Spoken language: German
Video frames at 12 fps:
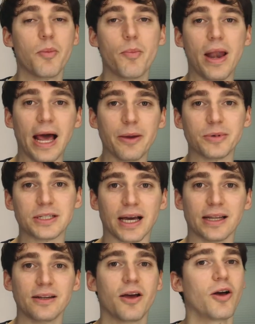bleibe
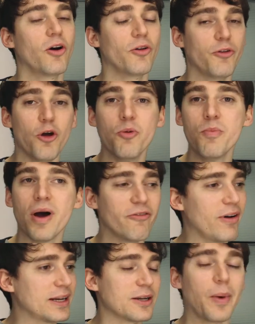dran und immer
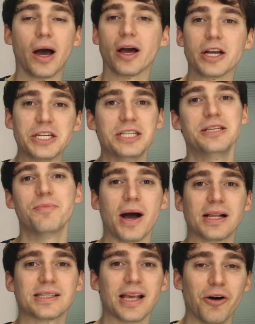weitermachen,
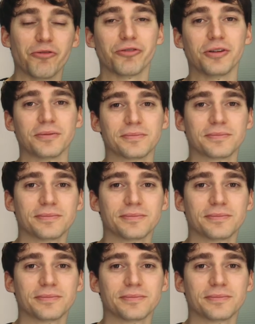niemals aufhören.